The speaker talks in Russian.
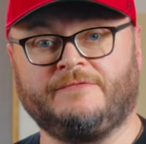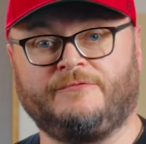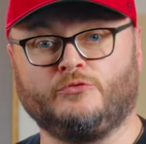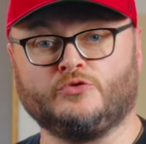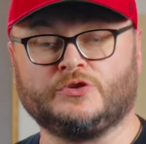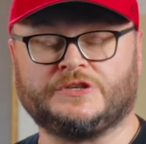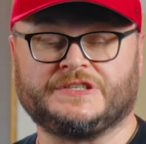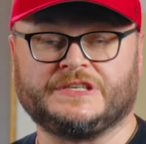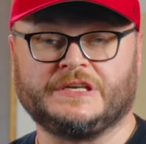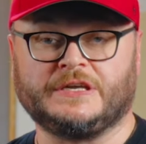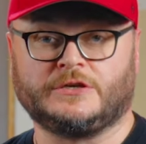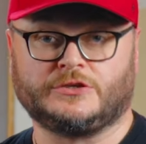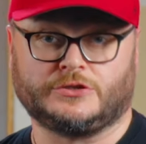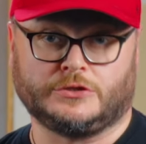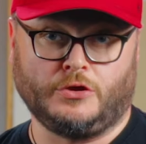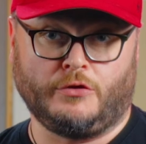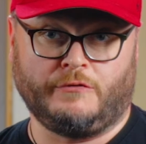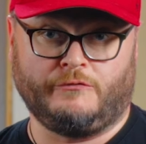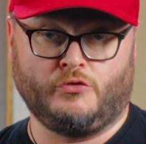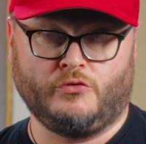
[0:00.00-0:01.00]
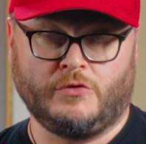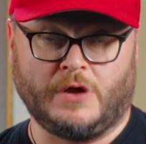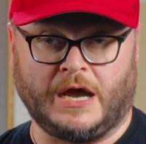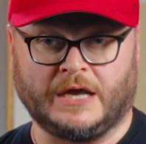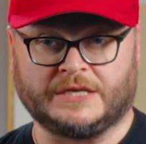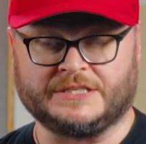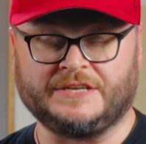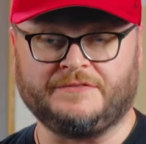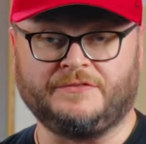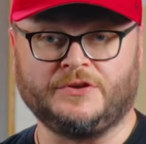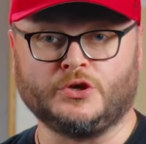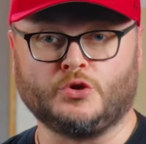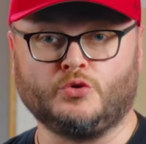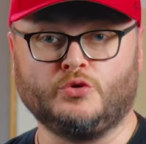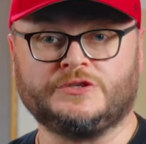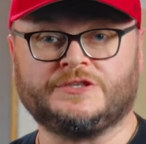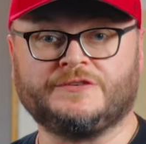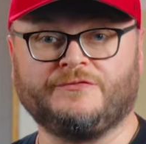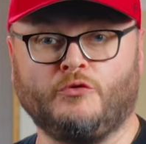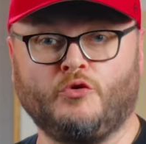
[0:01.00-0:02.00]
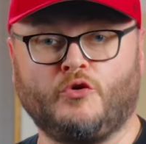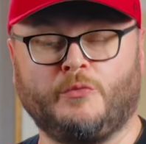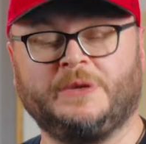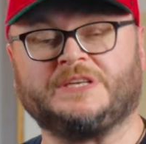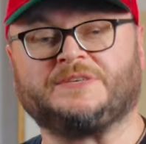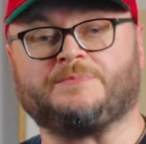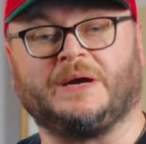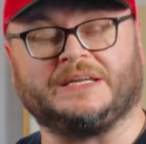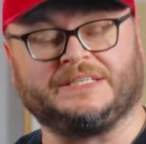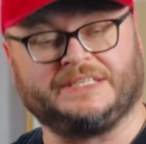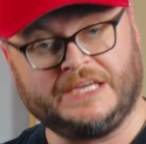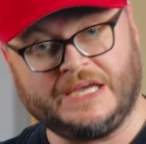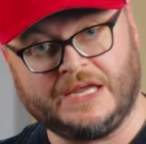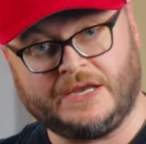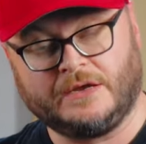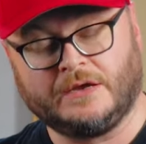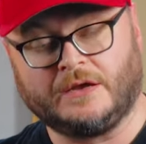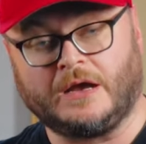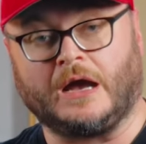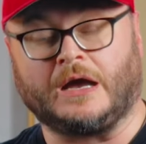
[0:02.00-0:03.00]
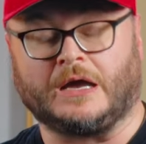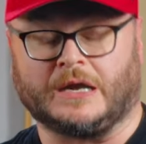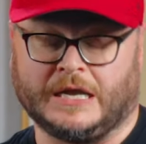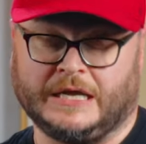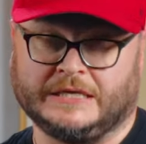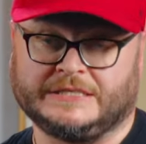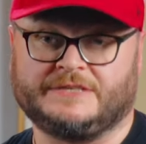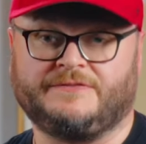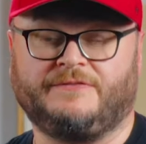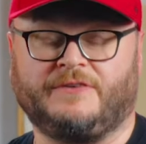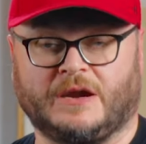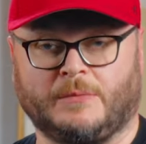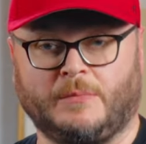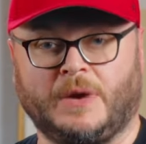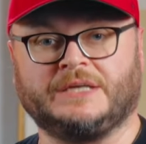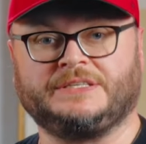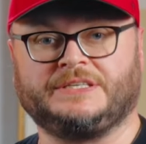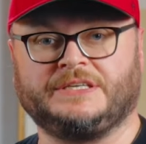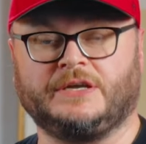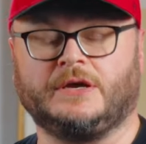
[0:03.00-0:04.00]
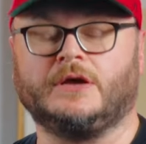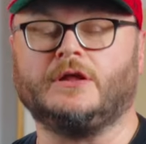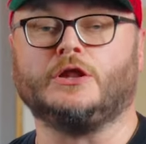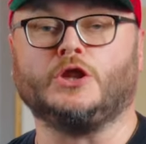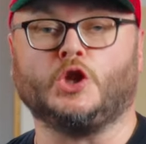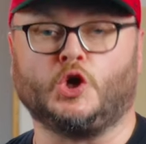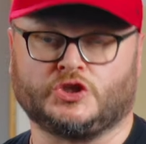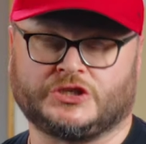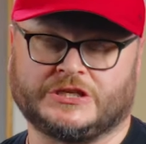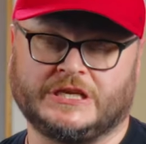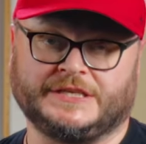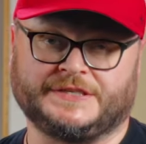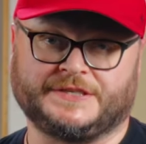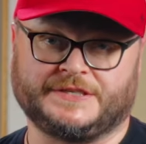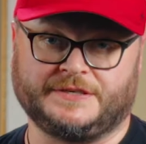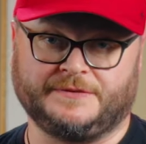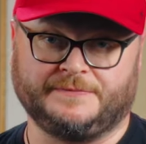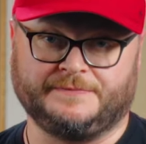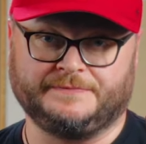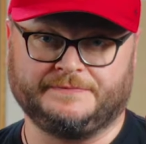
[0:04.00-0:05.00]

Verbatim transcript: функция, к слову, активирует звук без потерь как раз в формате lossless.